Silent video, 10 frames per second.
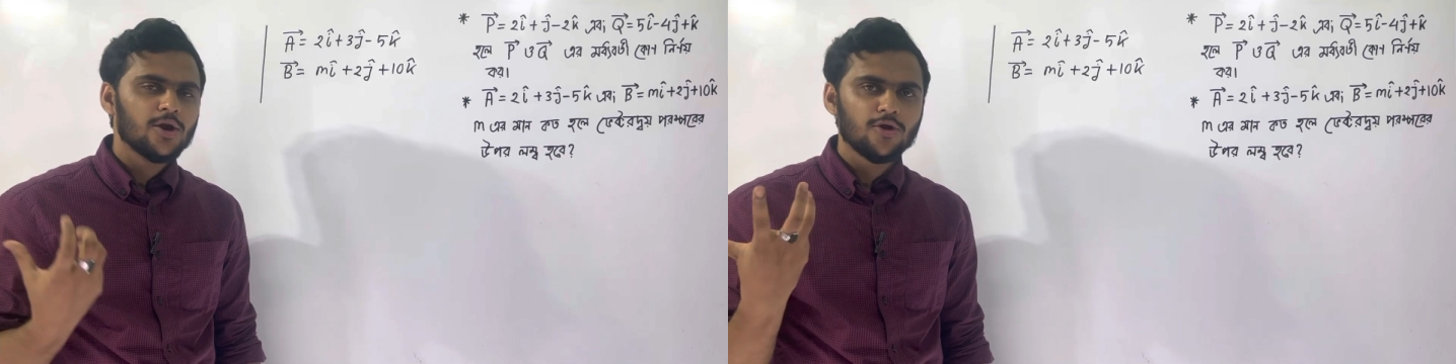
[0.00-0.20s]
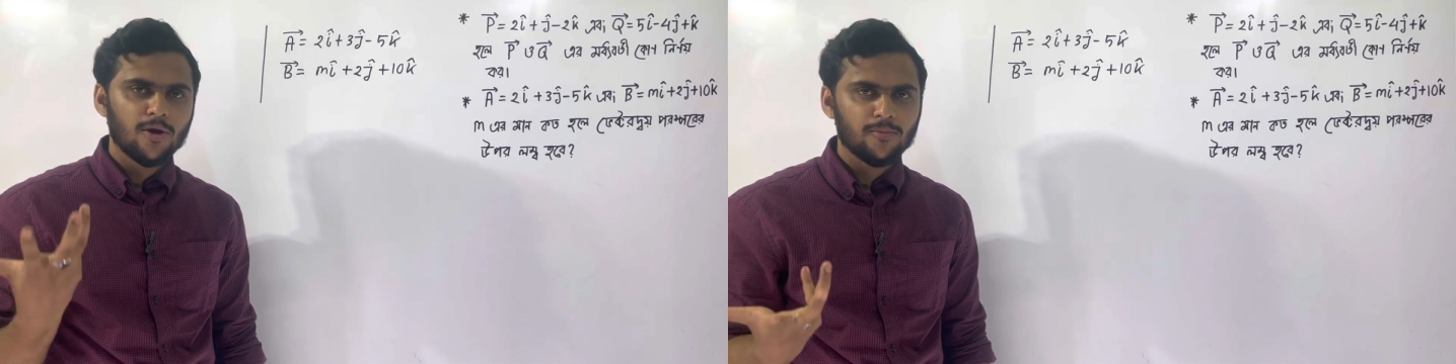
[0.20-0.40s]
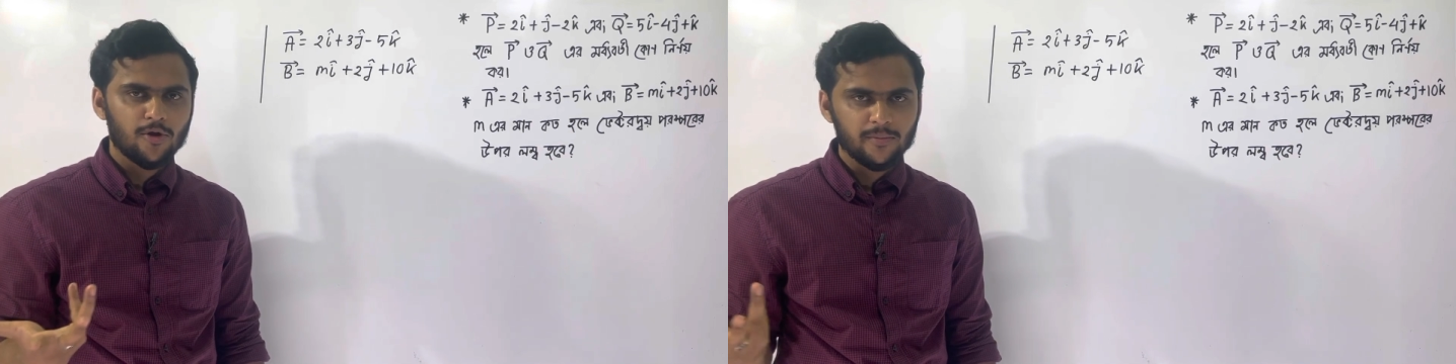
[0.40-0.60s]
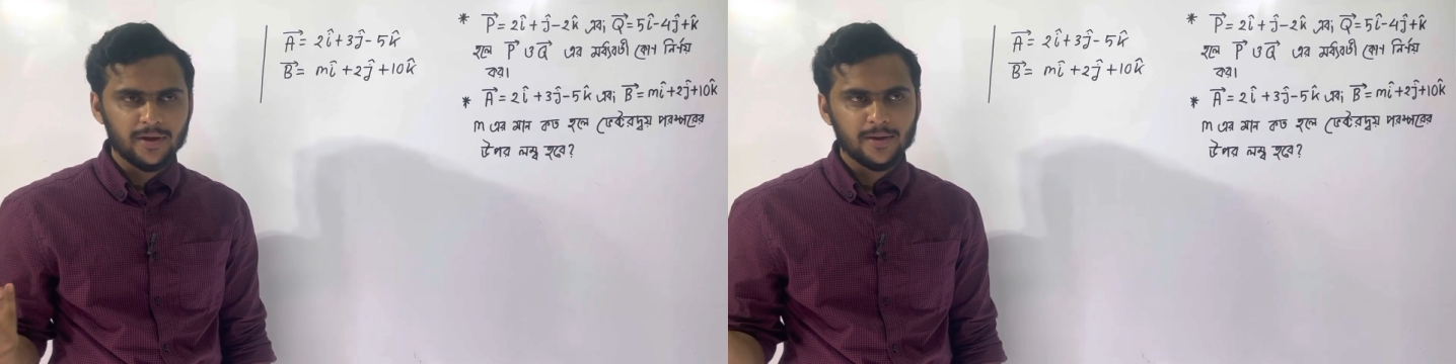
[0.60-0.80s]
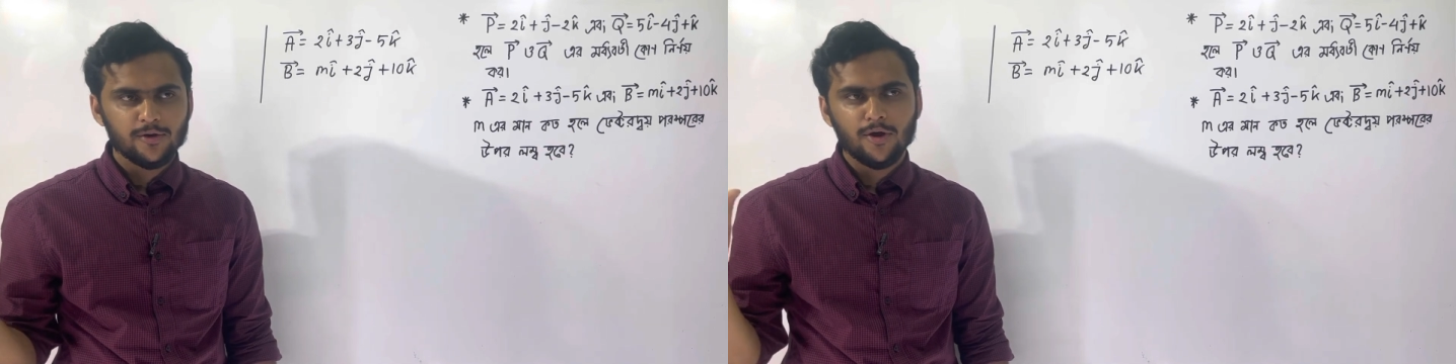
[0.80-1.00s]
লম্ব হবে
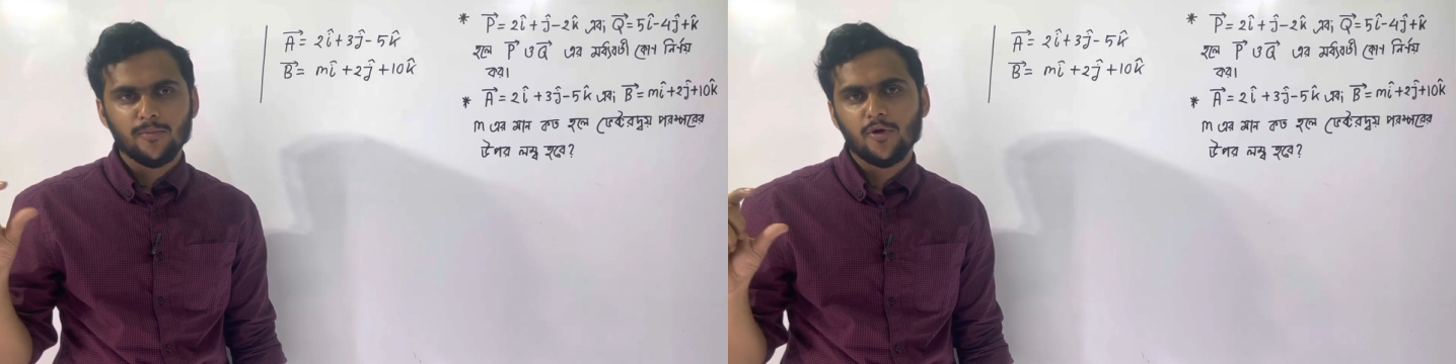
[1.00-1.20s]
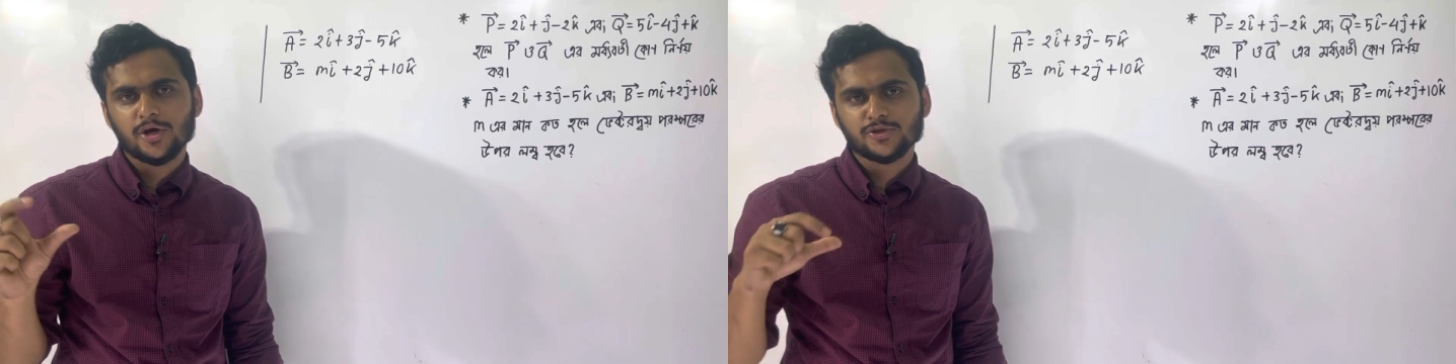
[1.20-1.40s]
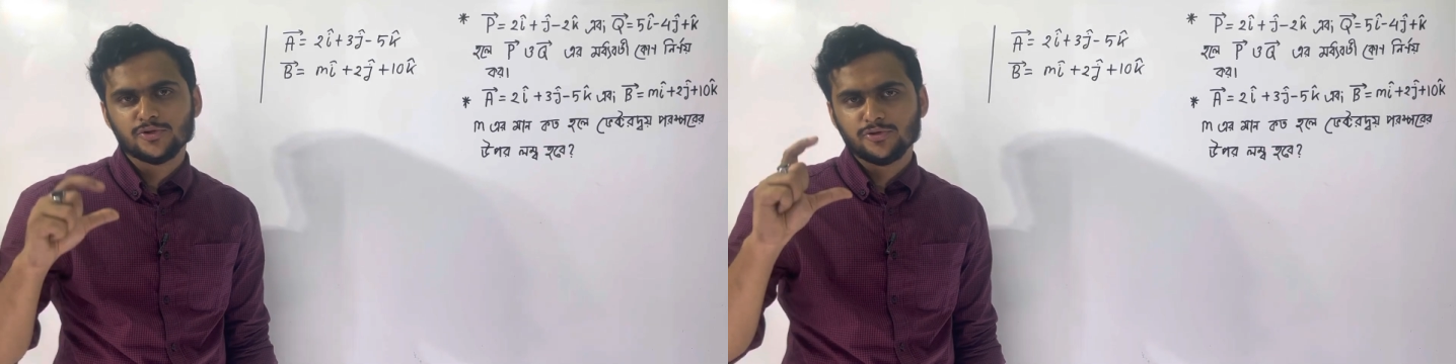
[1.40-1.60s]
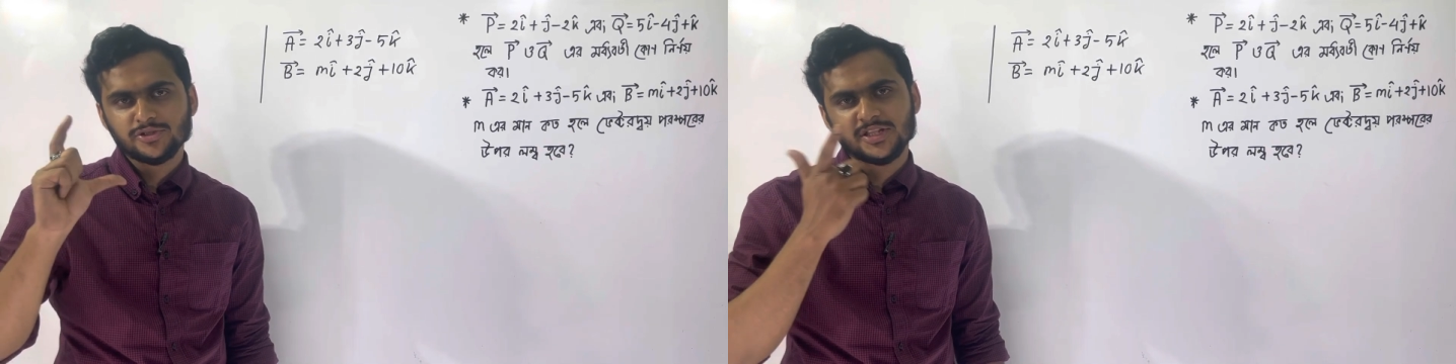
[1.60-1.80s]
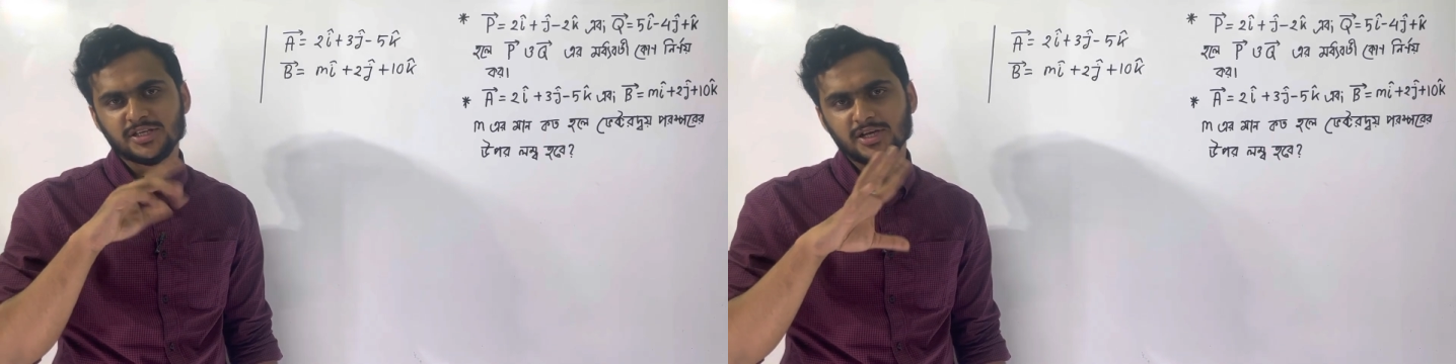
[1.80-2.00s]
লম্ব হওয়ার শর্ত
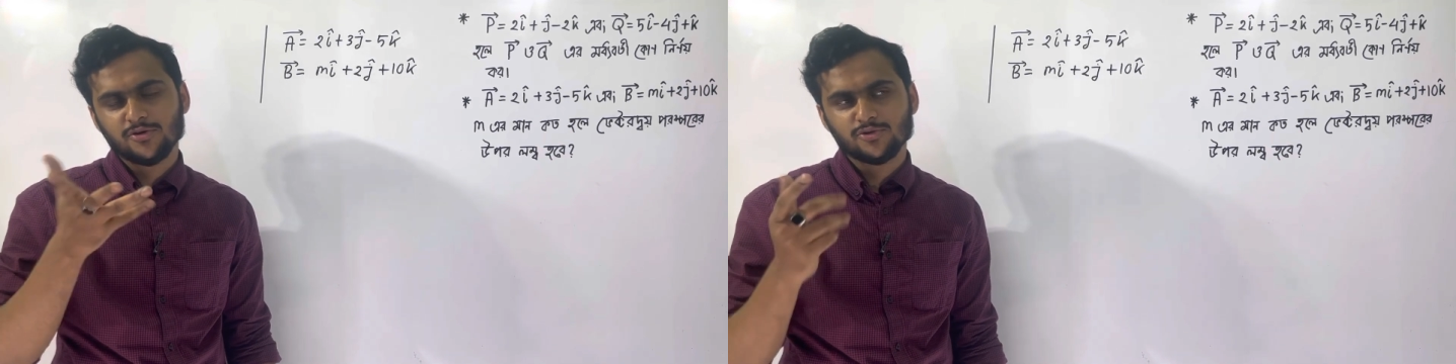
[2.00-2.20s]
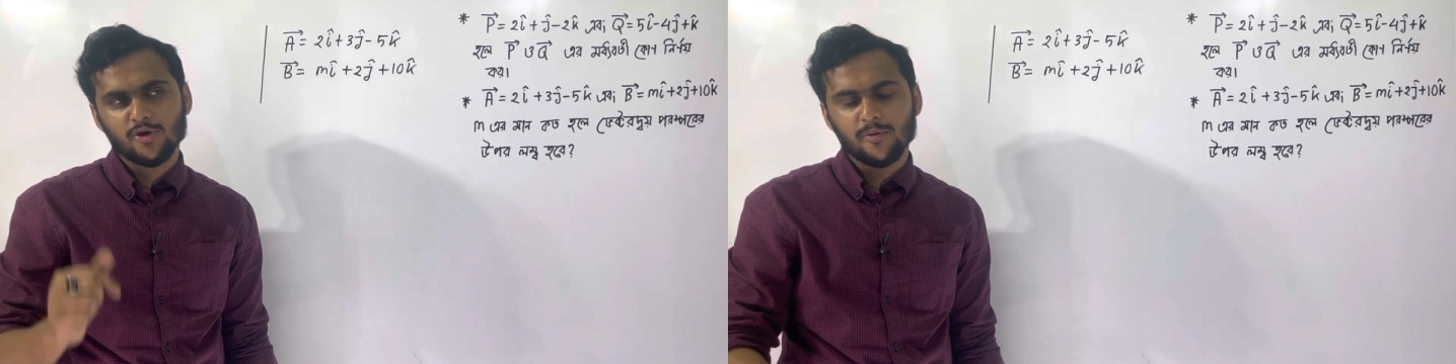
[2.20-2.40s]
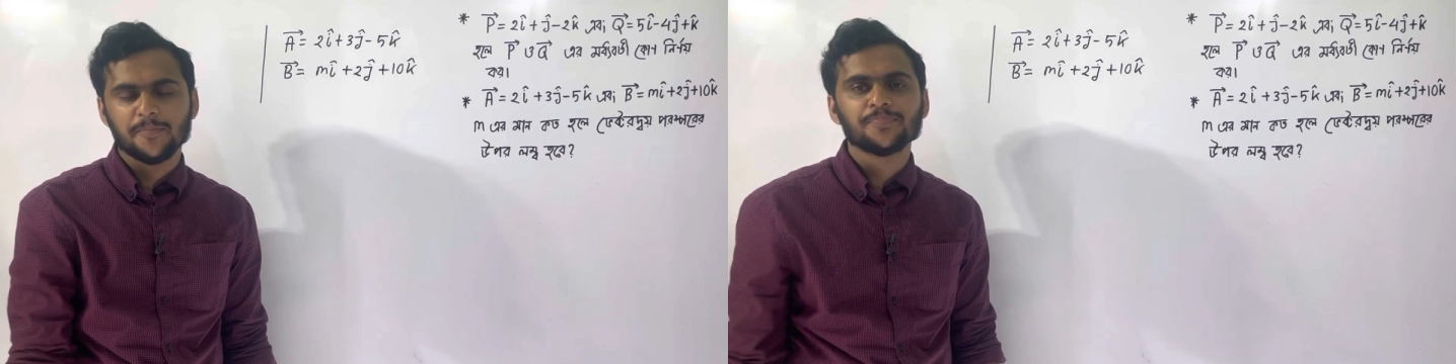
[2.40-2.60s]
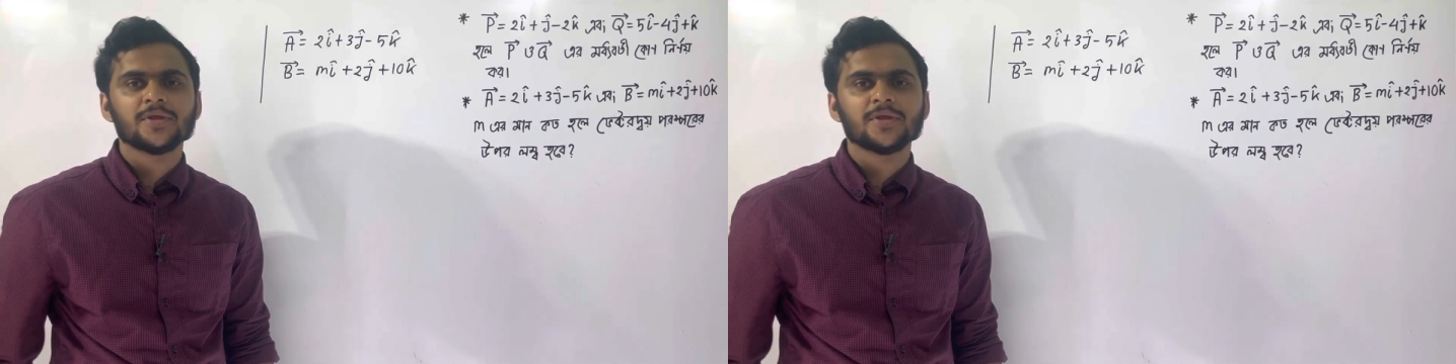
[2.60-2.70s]
হচ্ছে থিটা কত হবে